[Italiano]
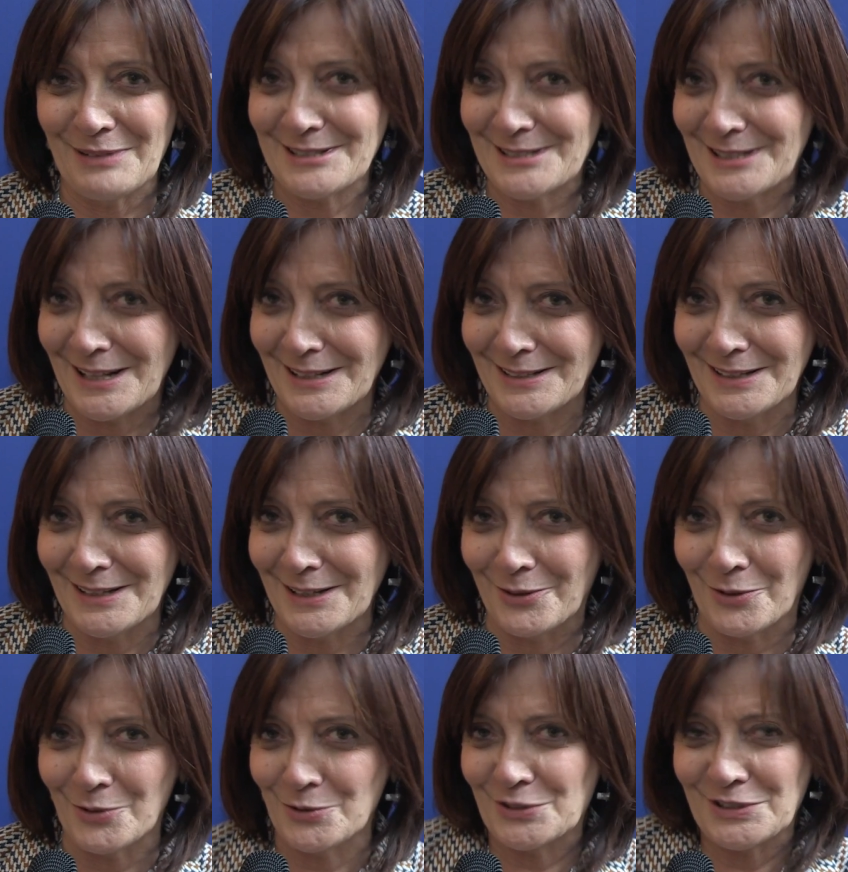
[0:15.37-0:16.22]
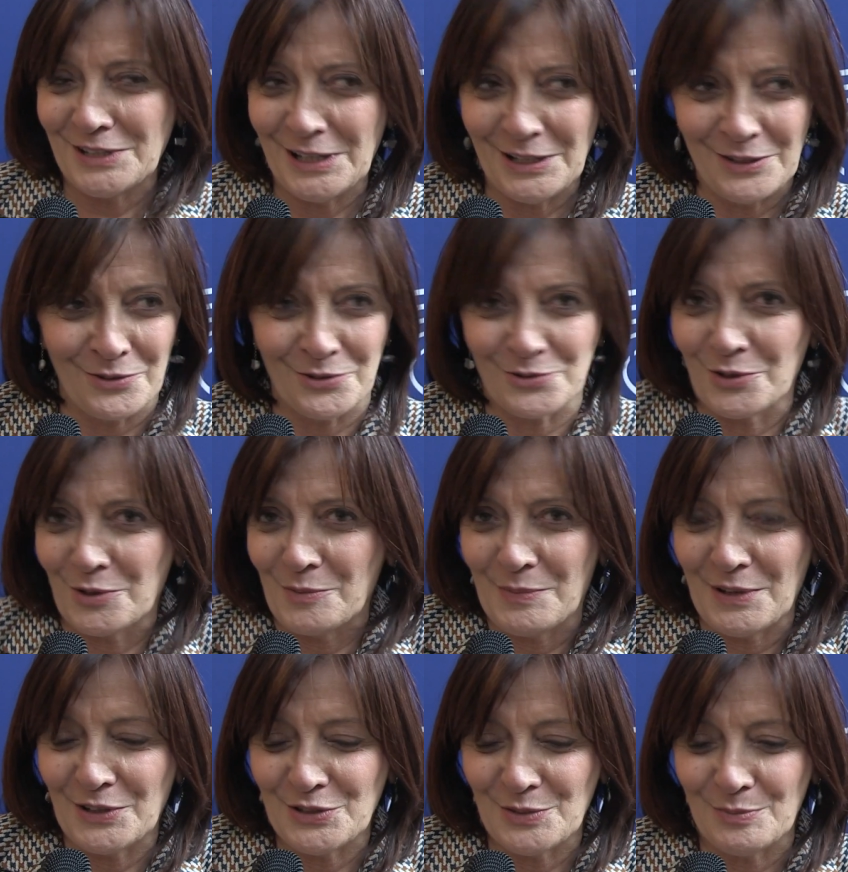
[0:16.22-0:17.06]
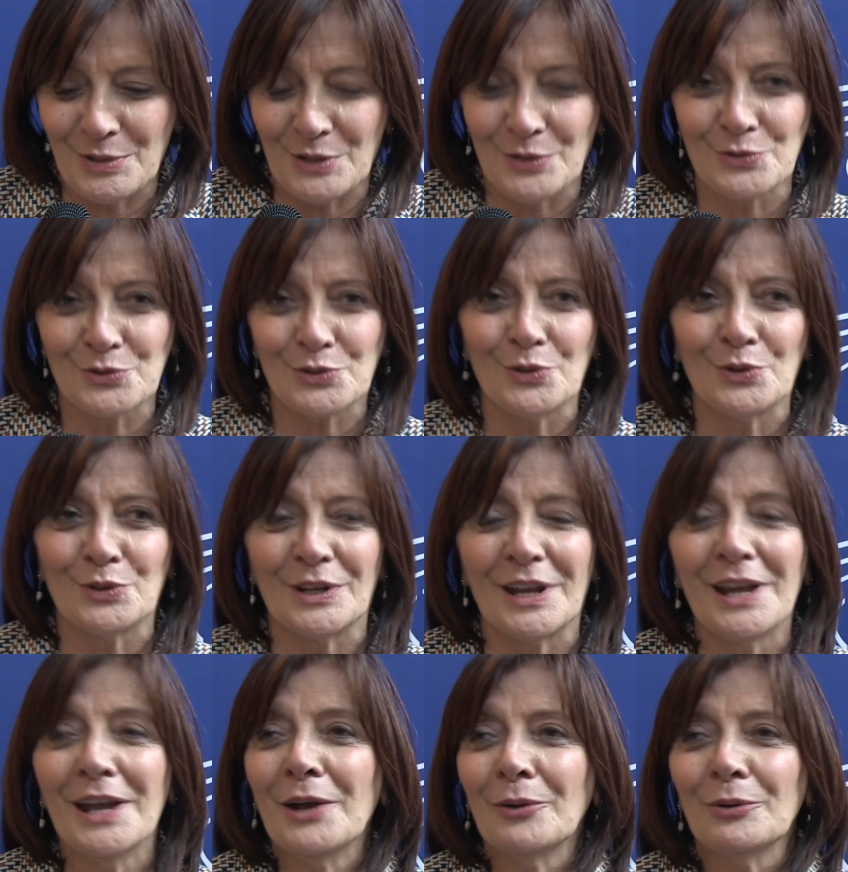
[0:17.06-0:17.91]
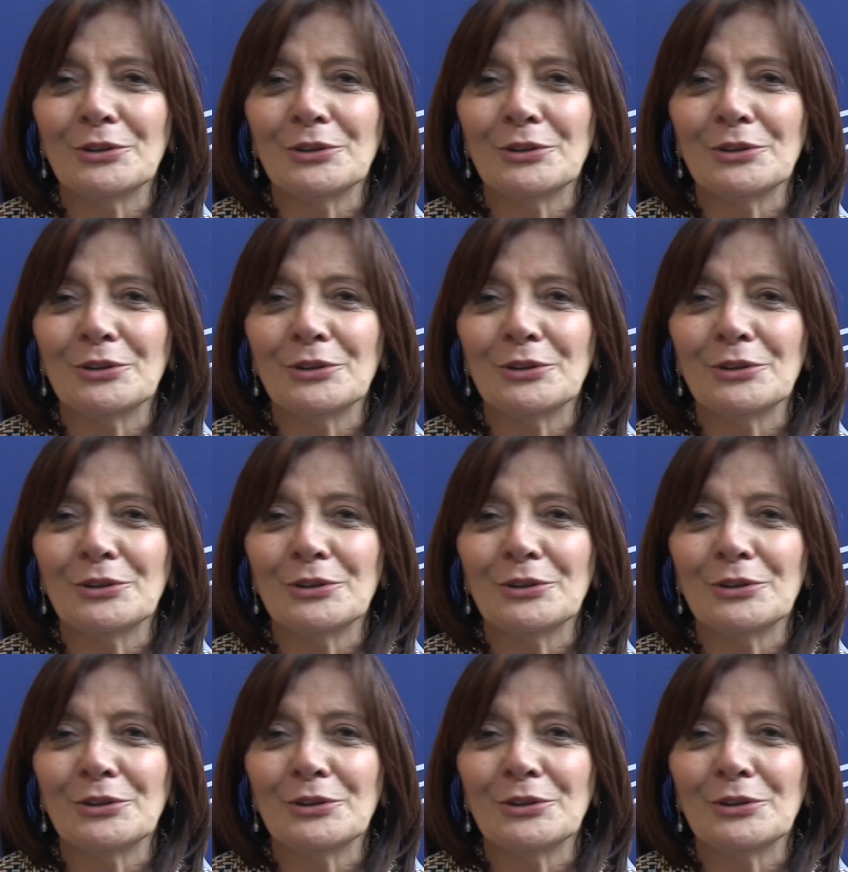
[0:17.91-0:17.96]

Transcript: presidenti del Consiglio, non so, rimpiange Berlusconi,